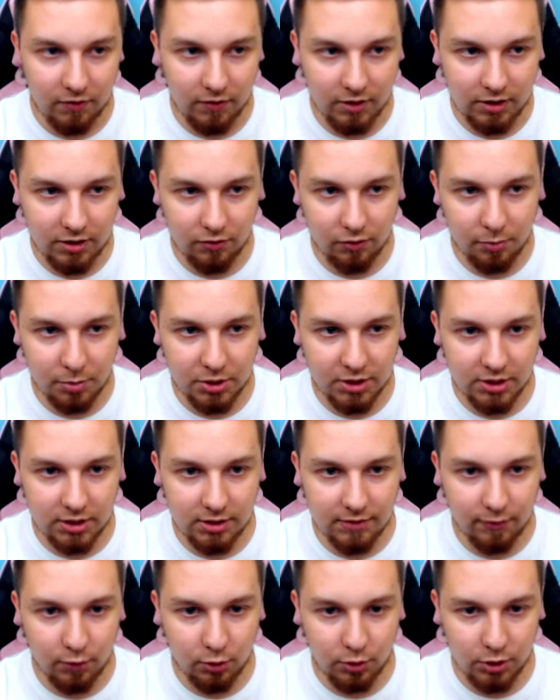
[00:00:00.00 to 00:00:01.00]
wiecie, w
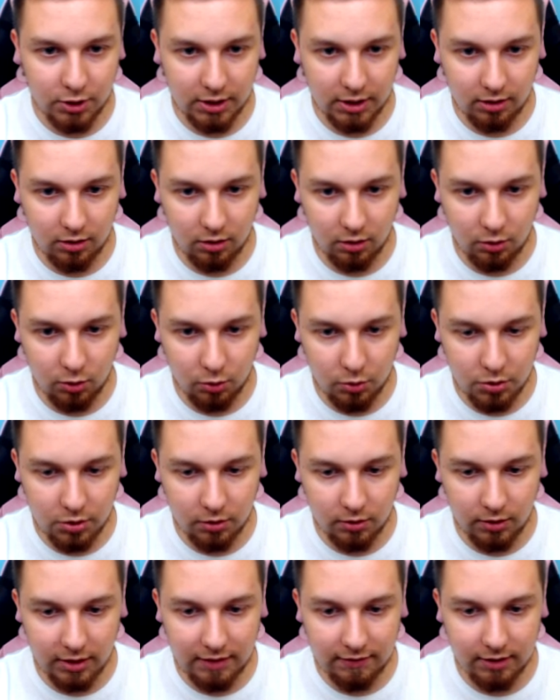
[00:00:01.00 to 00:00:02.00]
przestworzach, tylko już
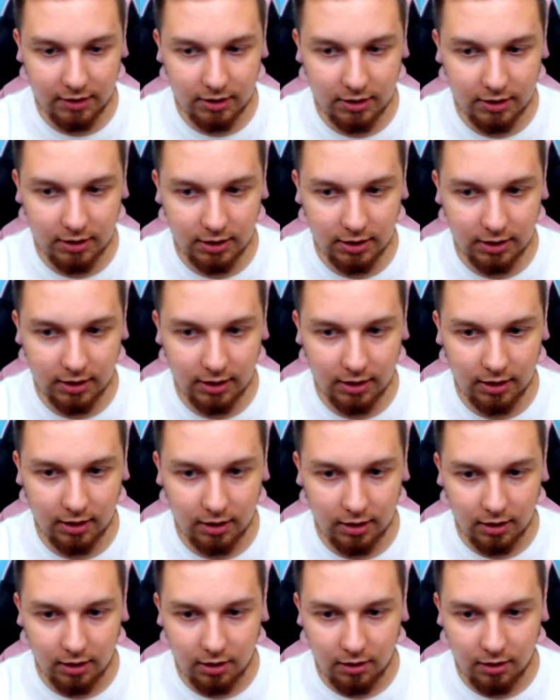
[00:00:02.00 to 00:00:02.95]
no nawet te takie,